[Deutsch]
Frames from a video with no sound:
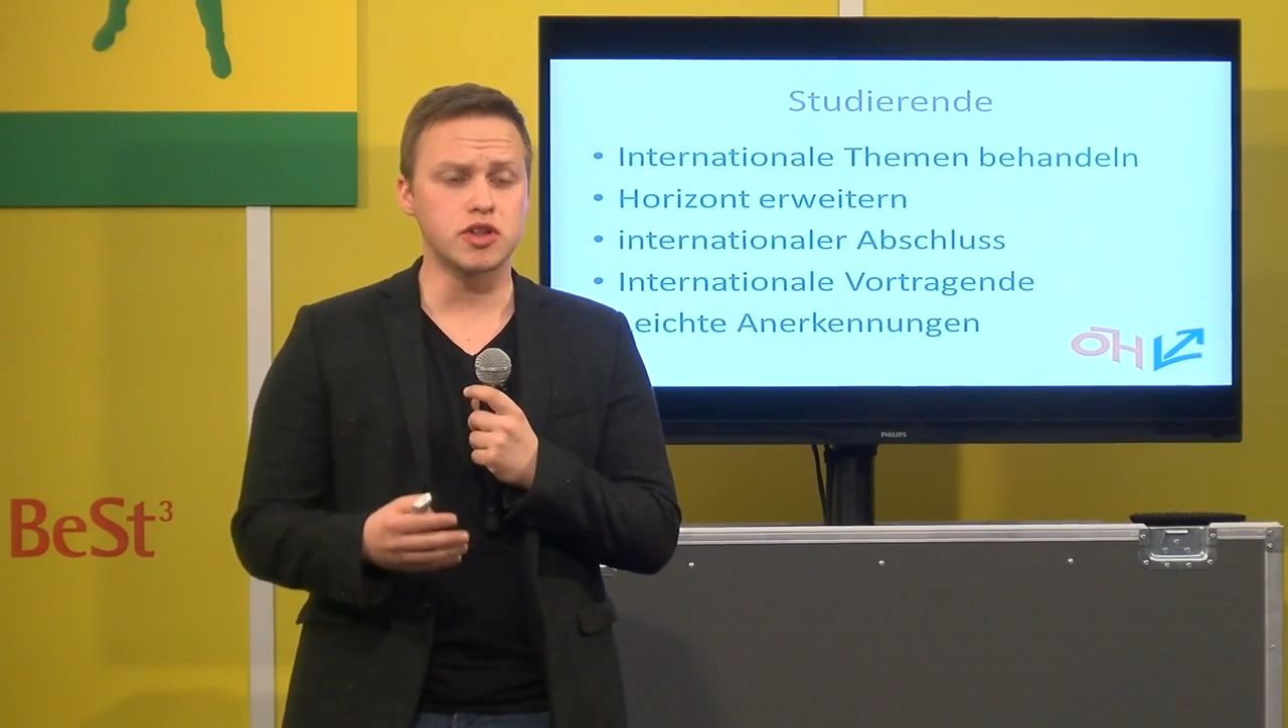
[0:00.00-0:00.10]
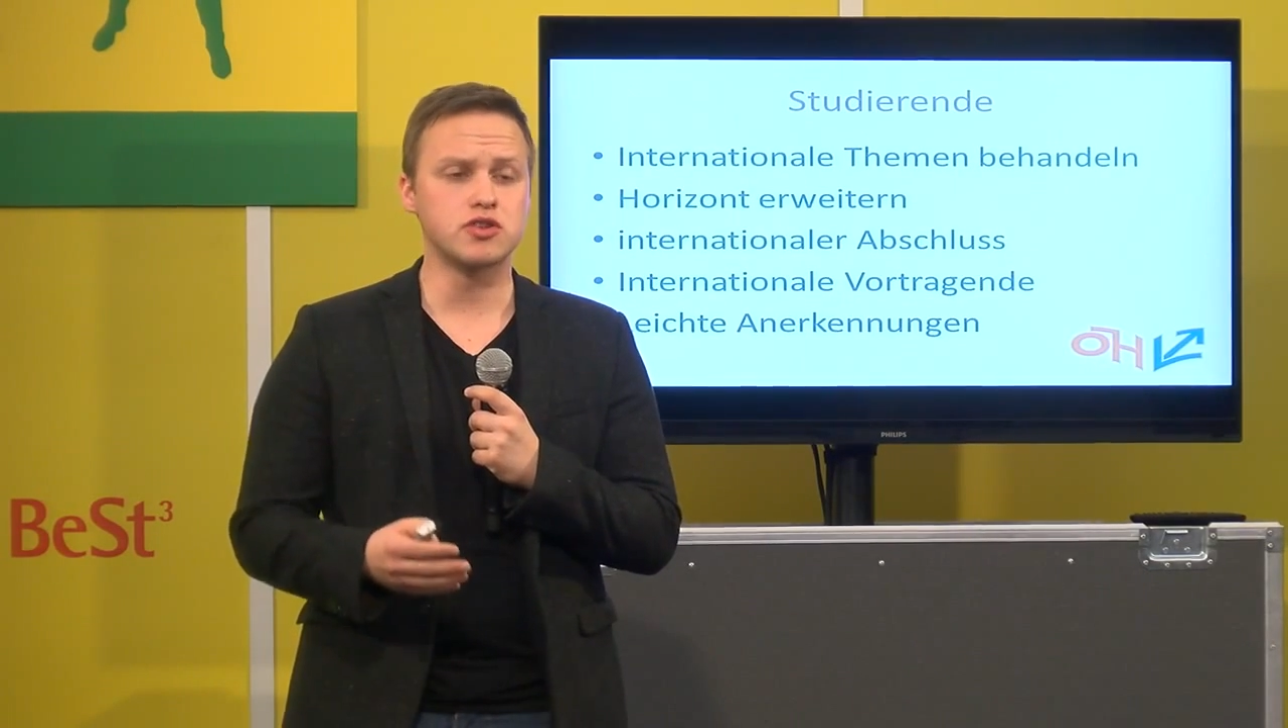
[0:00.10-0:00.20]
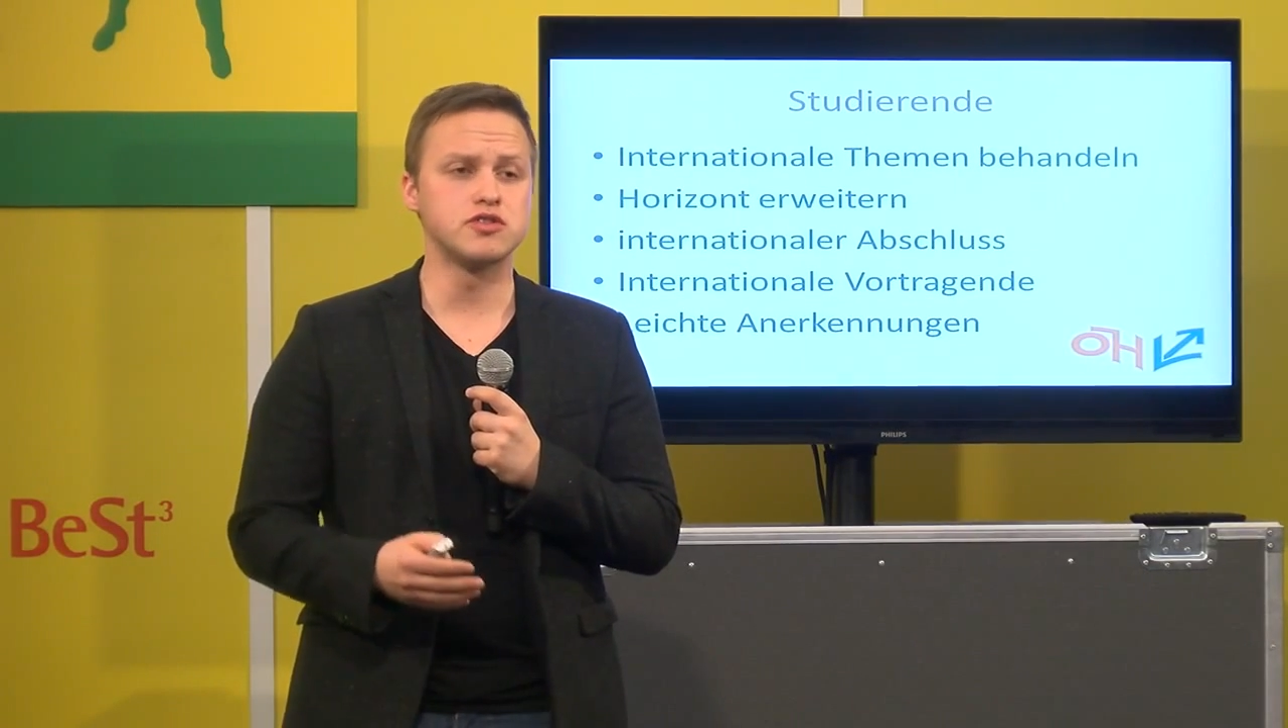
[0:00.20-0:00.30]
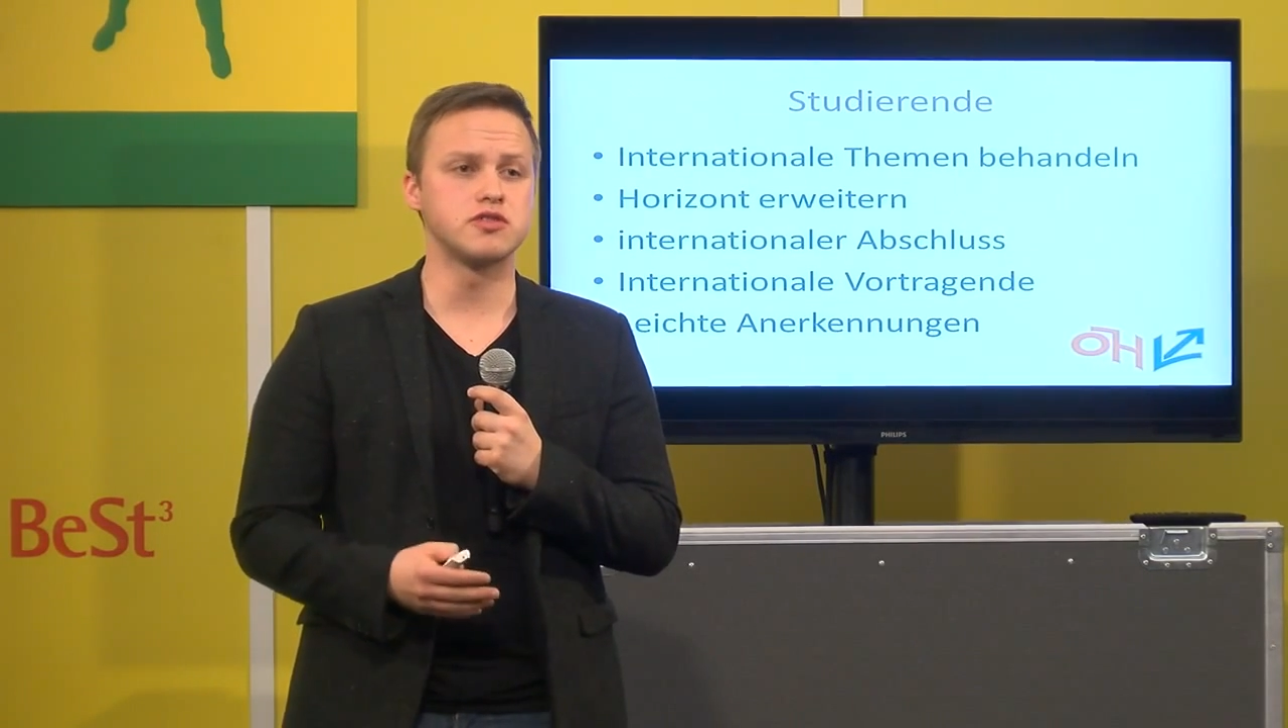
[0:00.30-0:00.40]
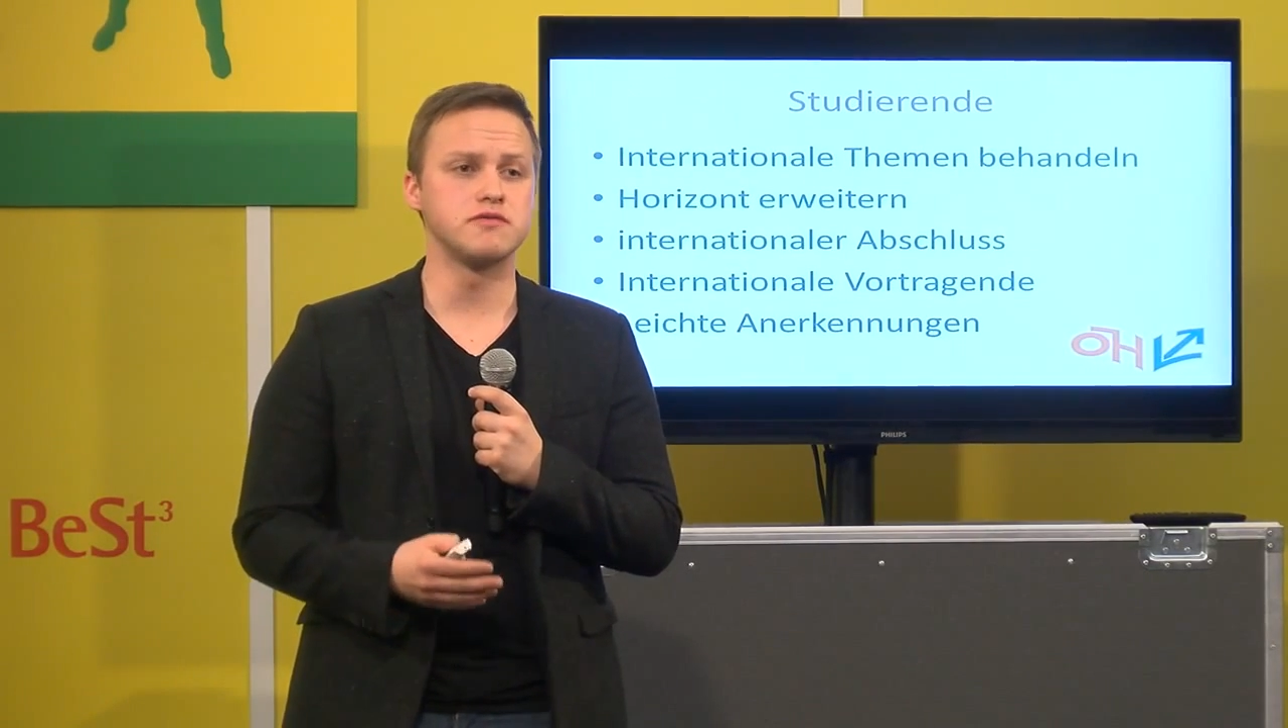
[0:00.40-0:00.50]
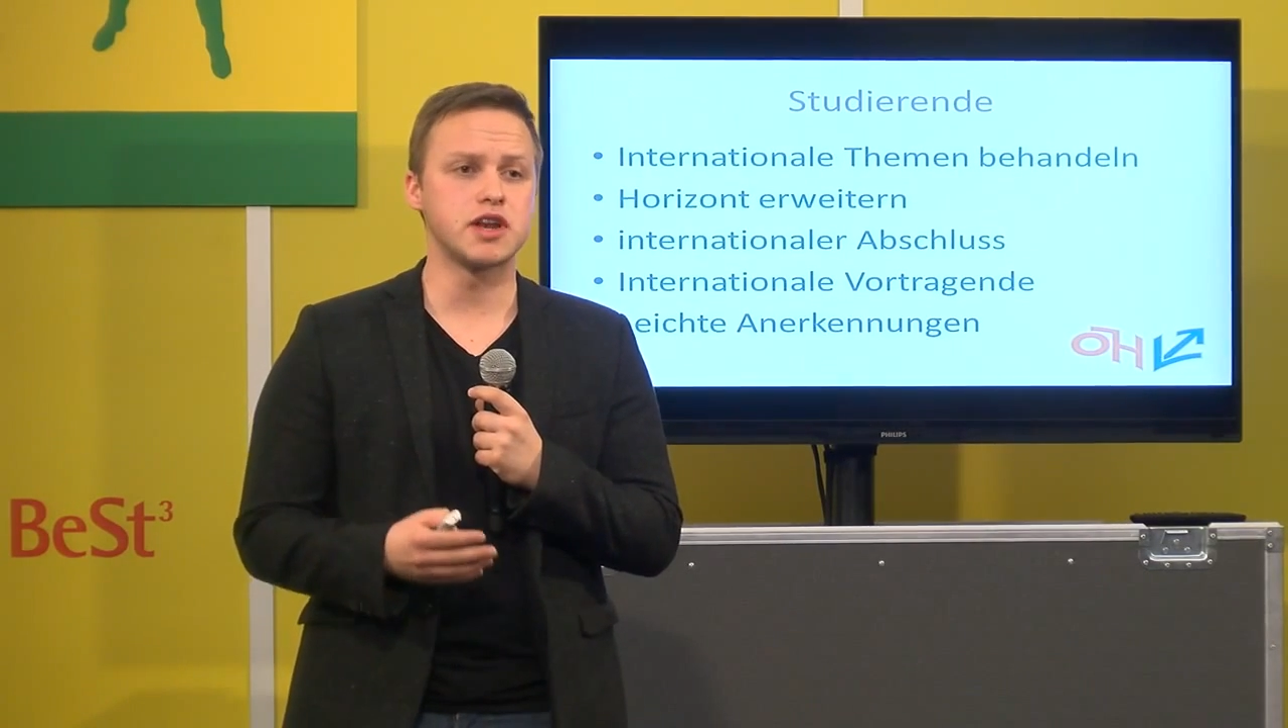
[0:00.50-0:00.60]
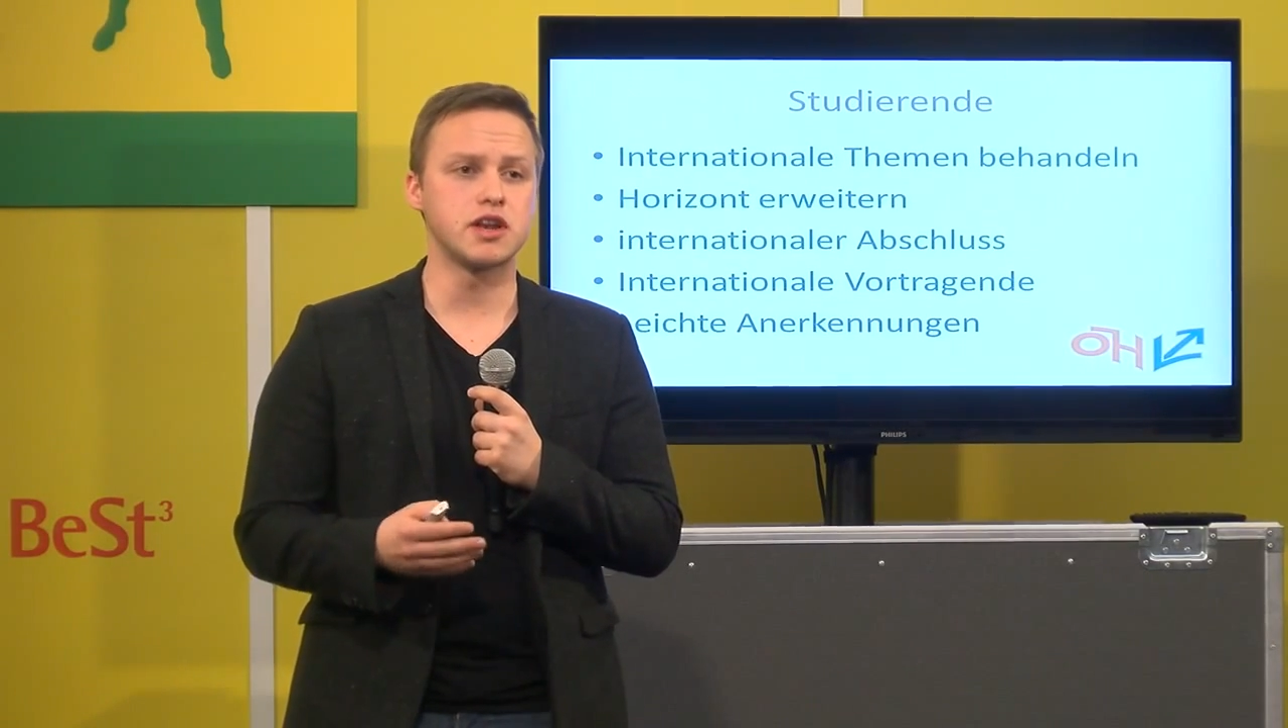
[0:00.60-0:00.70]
könntest du dann wirklich